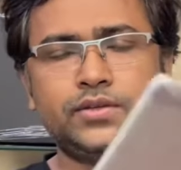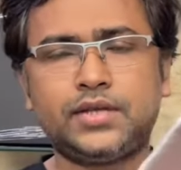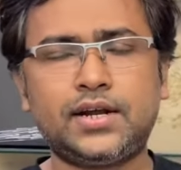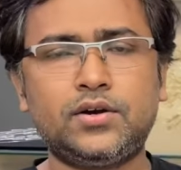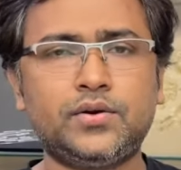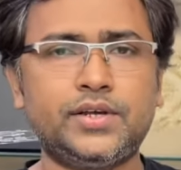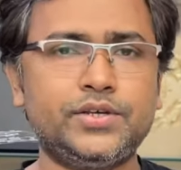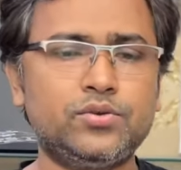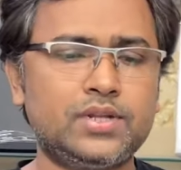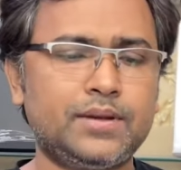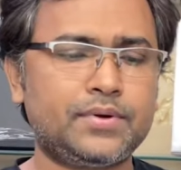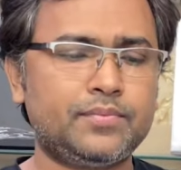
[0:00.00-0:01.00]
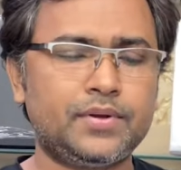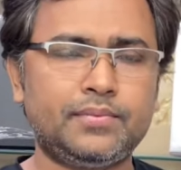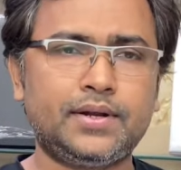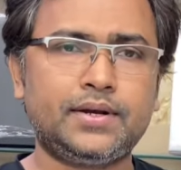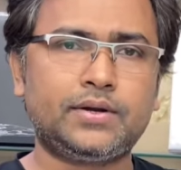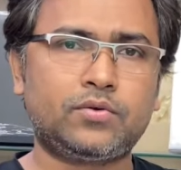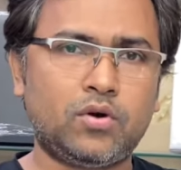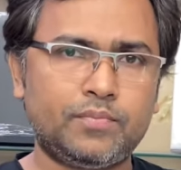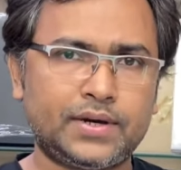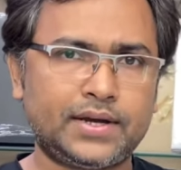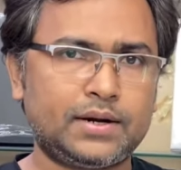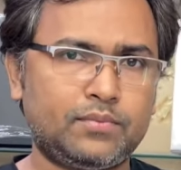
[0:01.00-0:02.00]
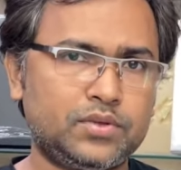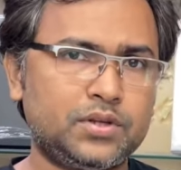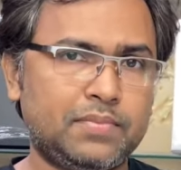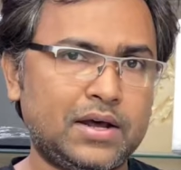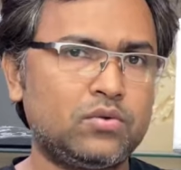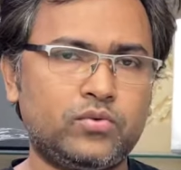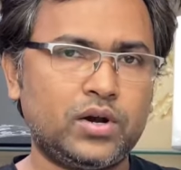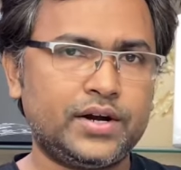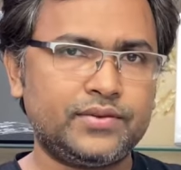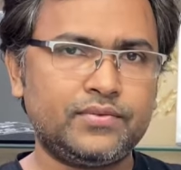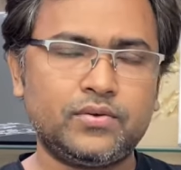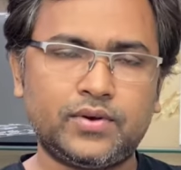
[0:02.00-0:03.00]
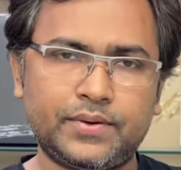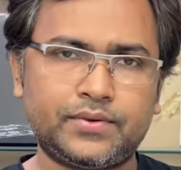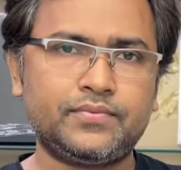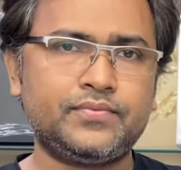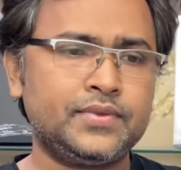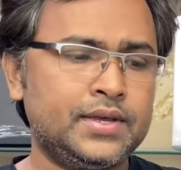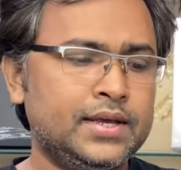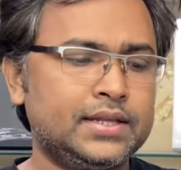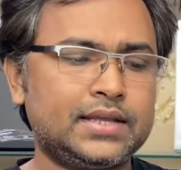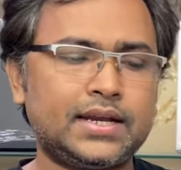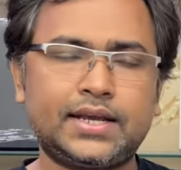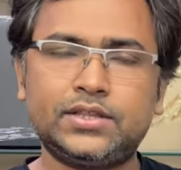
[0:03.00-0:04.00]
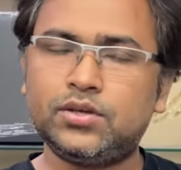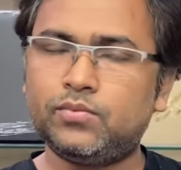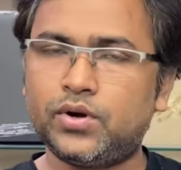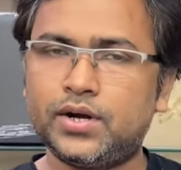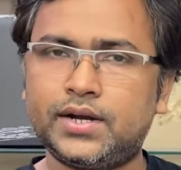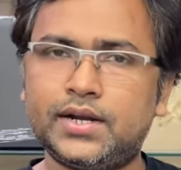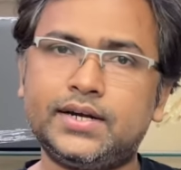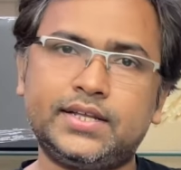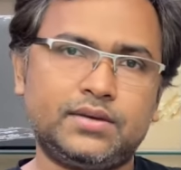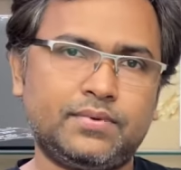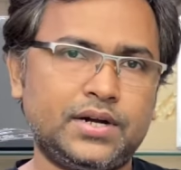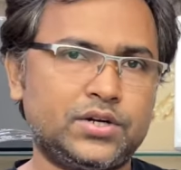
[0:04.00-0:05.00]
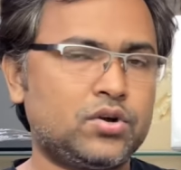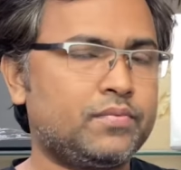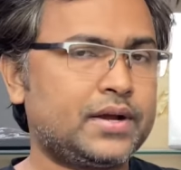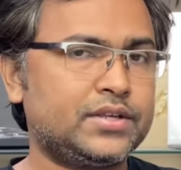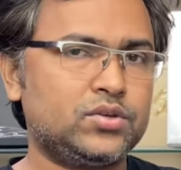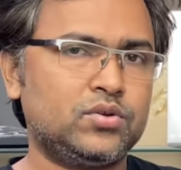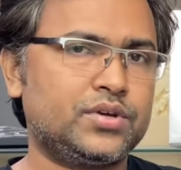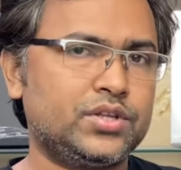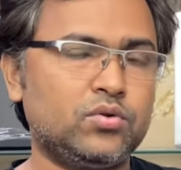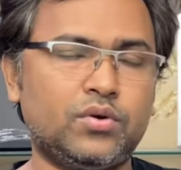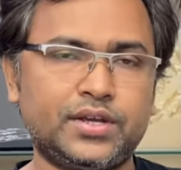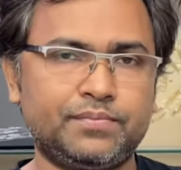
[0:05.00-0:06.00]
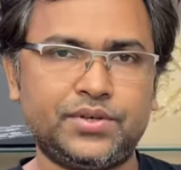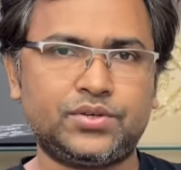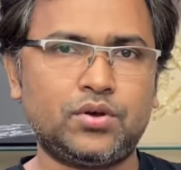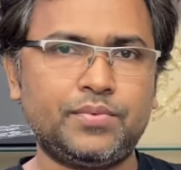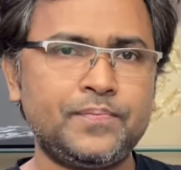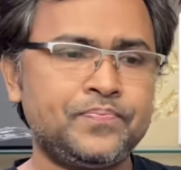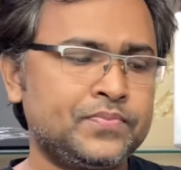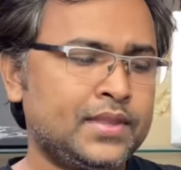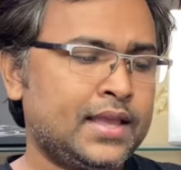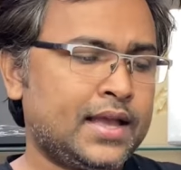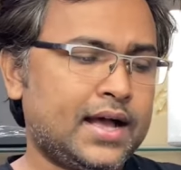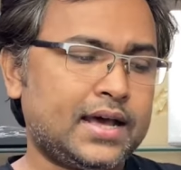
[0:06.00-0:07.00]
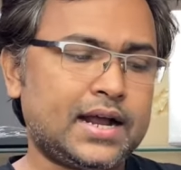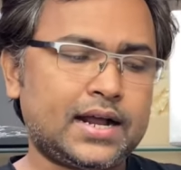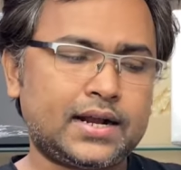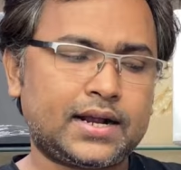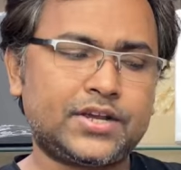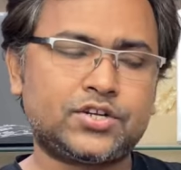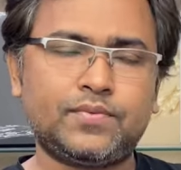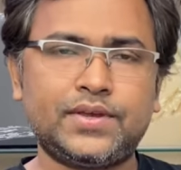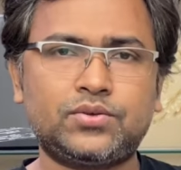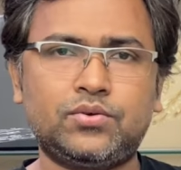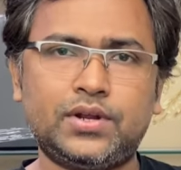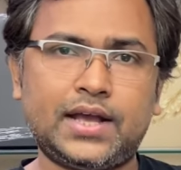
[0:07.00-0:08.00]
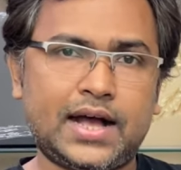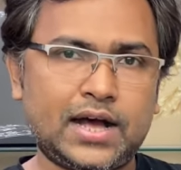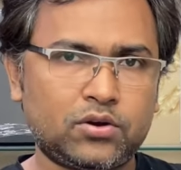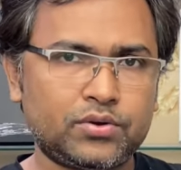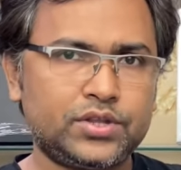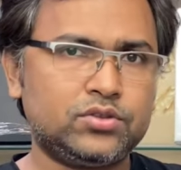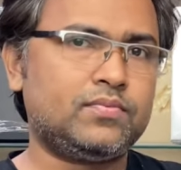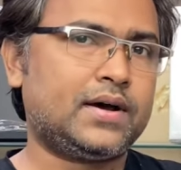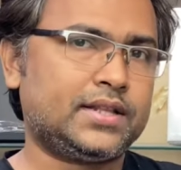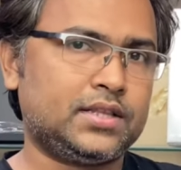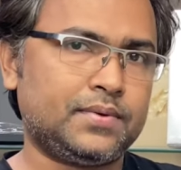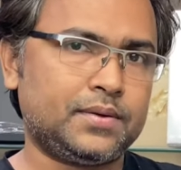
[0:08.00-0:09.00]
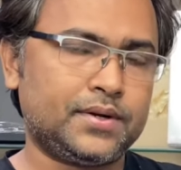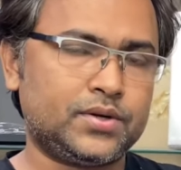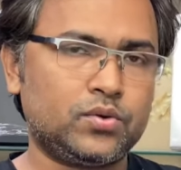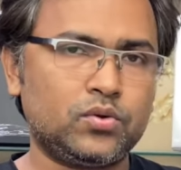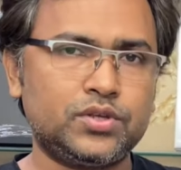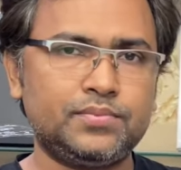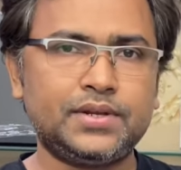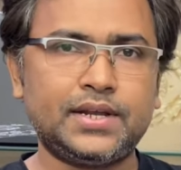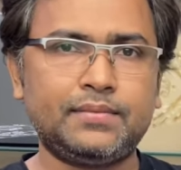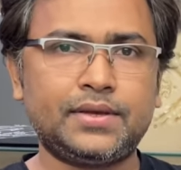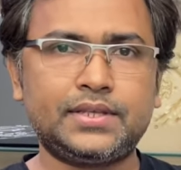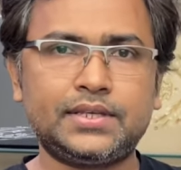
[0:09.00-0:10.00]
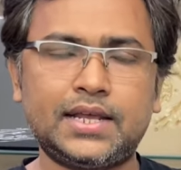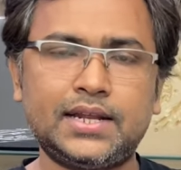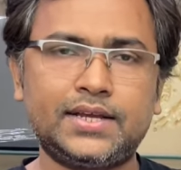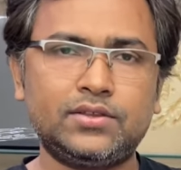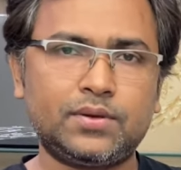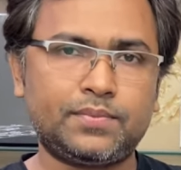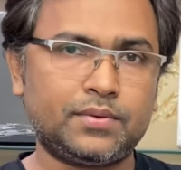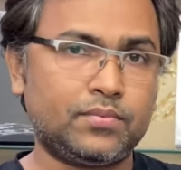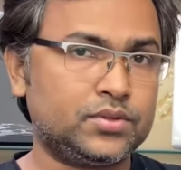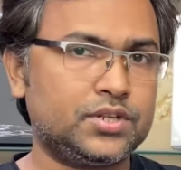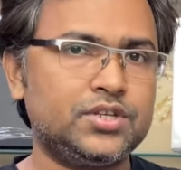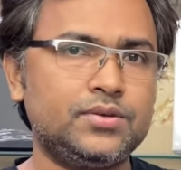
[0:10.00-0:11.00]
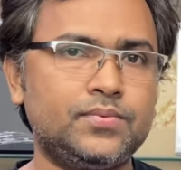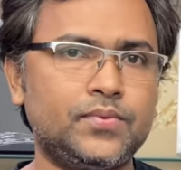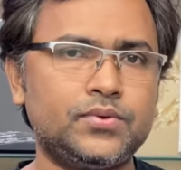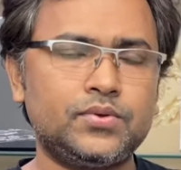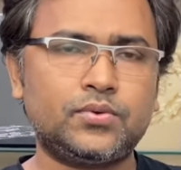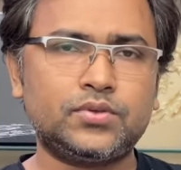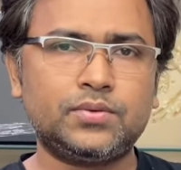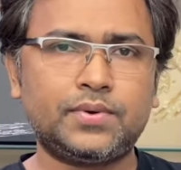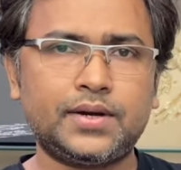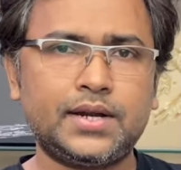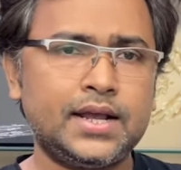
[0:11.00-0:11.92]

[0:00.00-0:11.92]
যারা ইউজ ল্যাপটপ নেবেন কম টাকার মধ্যে ভালো কোয়ালিটির ল্যাপটপ তারা কিন্তু এই মডেলটা নিতে পারেন সব কাজের জন্য কিন্তু অনেক বেস্ট হবে আর কাস্টমাইজ করে আরও কিন্তু বাড়াতে পারবেন ষোলো জিবি র্যাম আছে চাইলে কিন্তু আপনার বত্রিশ জিবি পর্যন্ত করতে পারেন